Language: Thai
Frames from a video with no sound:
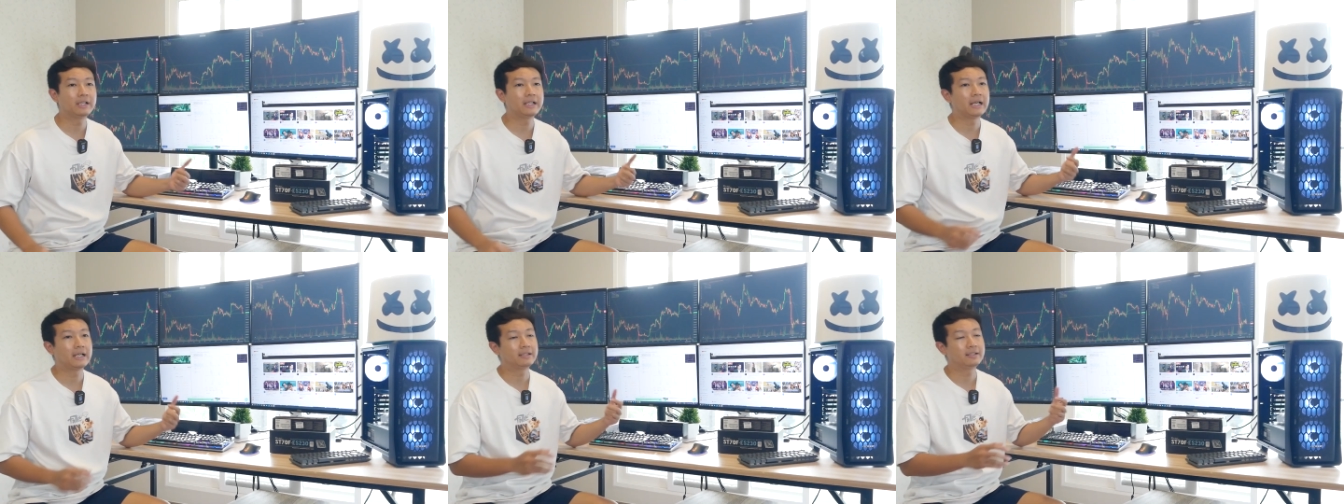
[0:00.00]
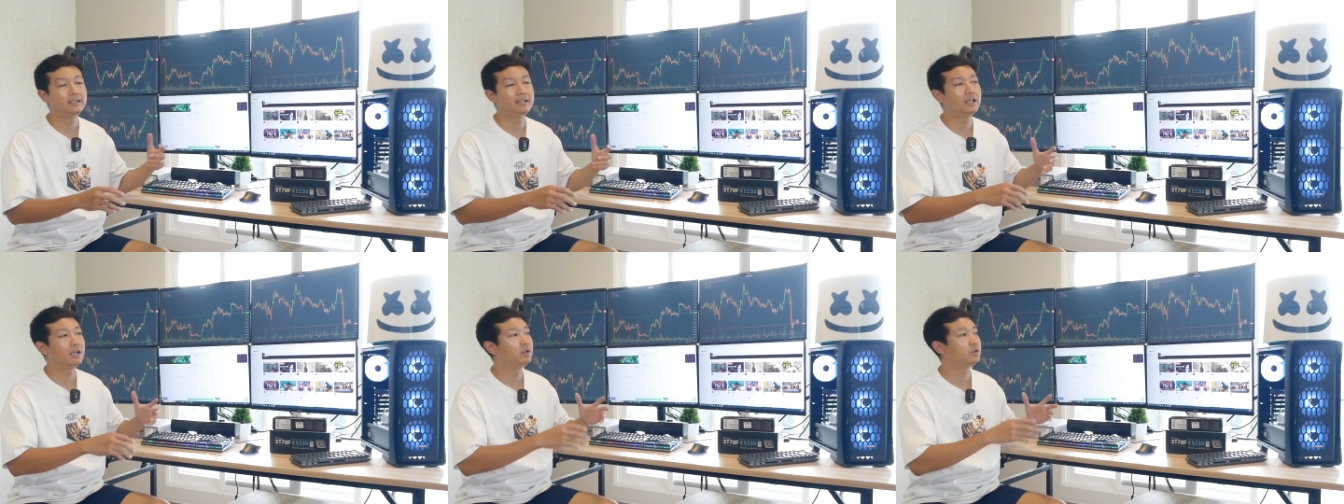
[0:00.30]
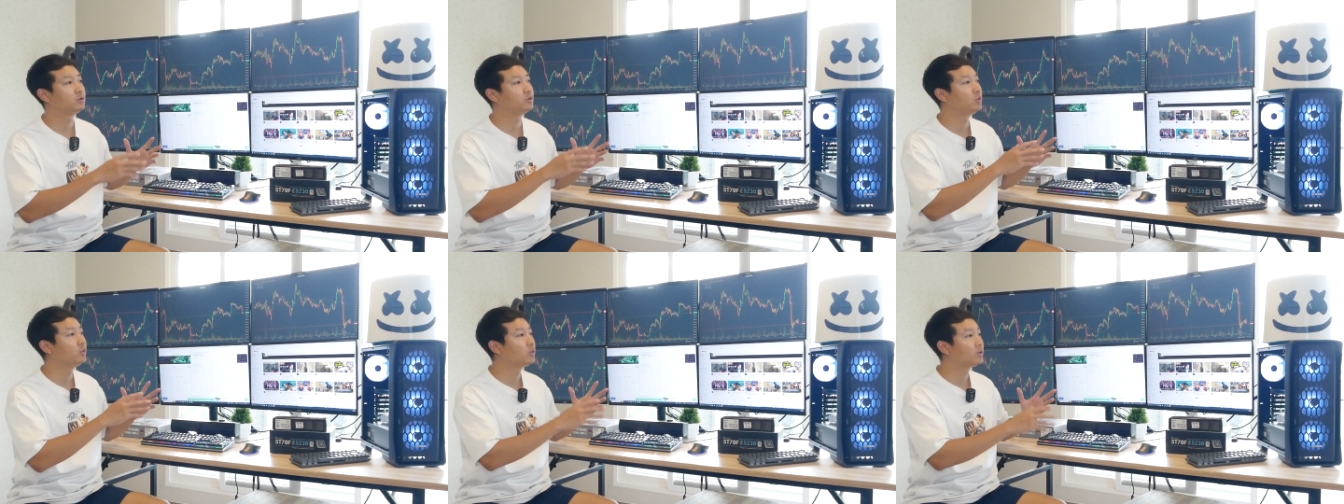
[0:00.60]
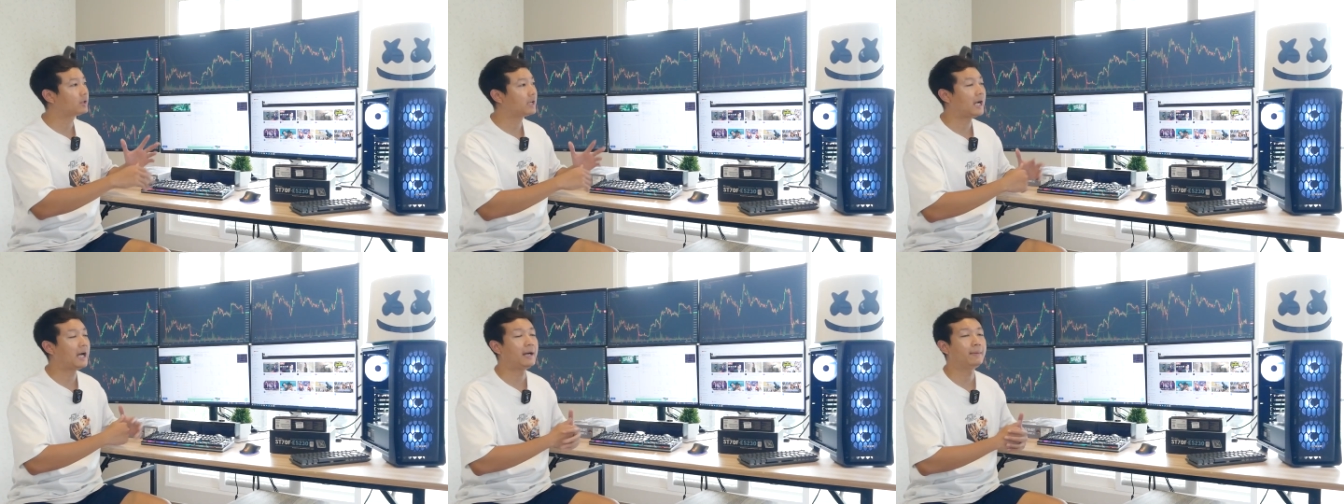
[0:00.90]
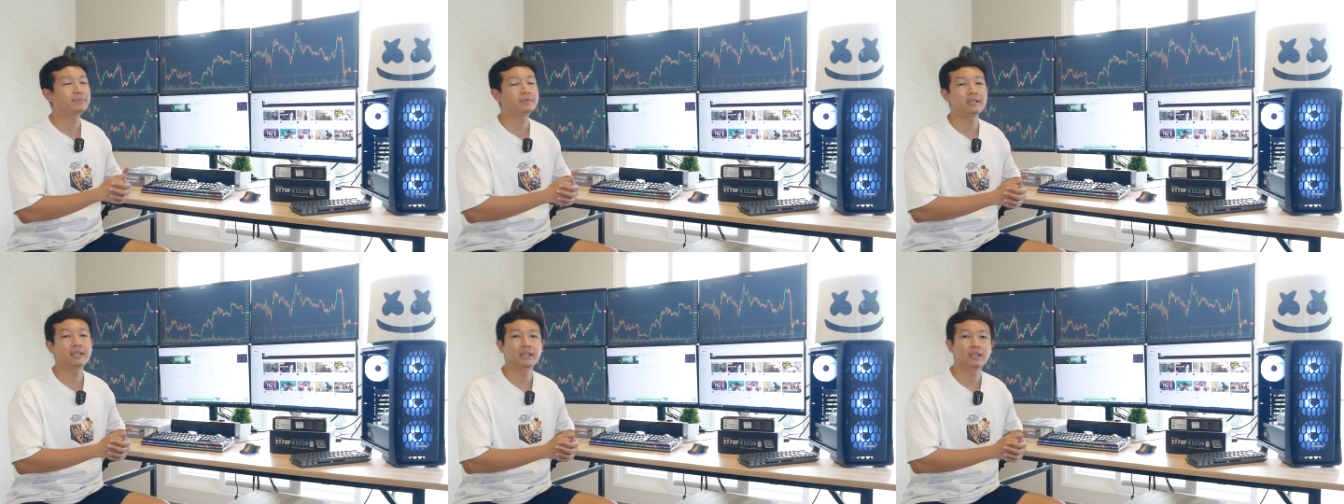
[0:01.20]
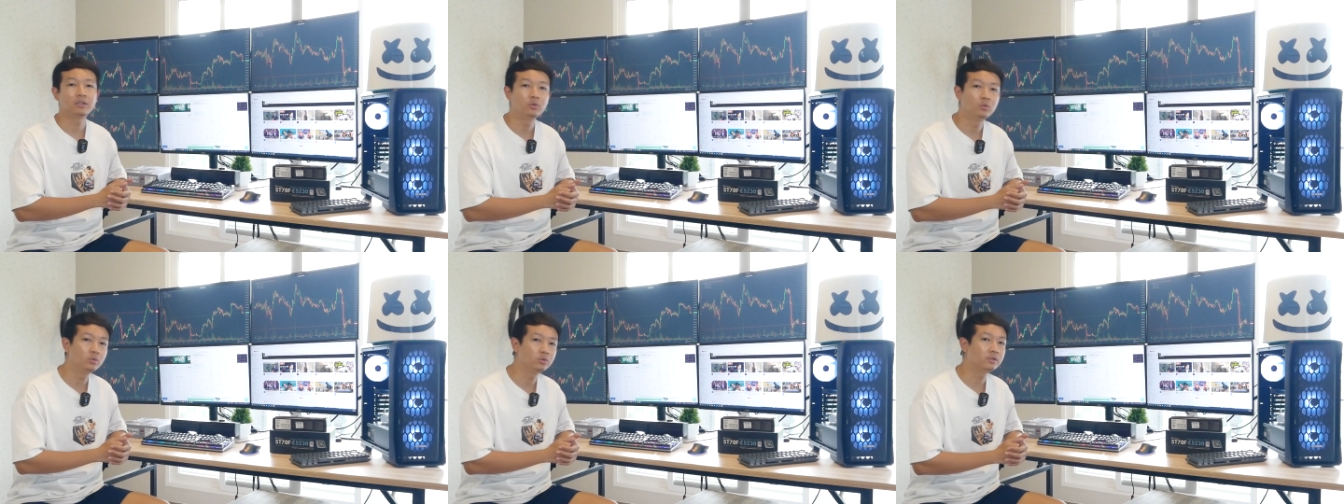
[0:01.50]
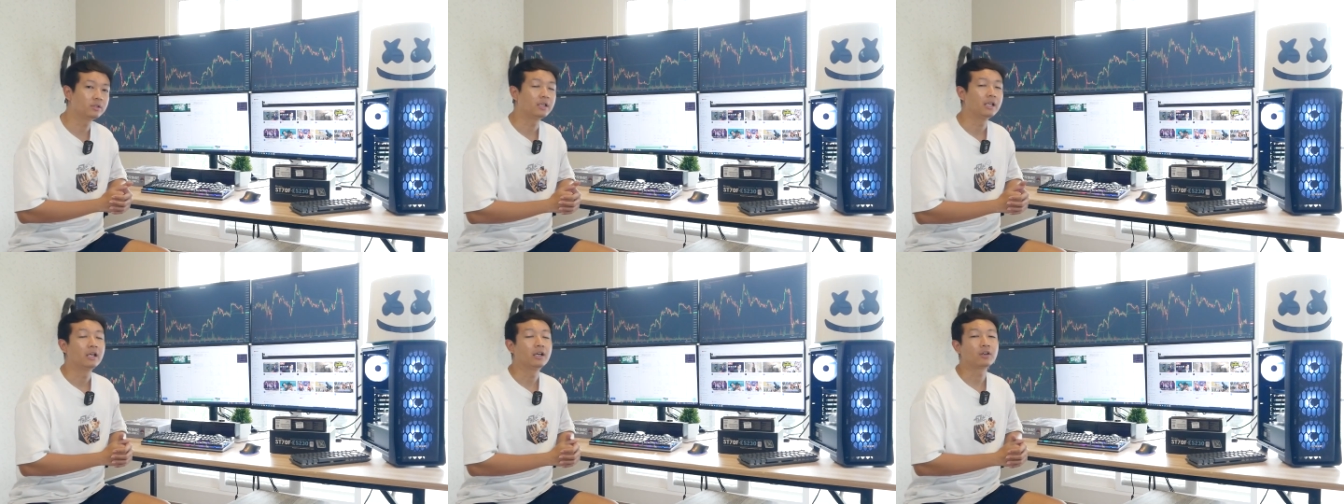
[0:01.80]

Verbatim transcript: ขณะที่เราดูกราฟเทรดหุ้น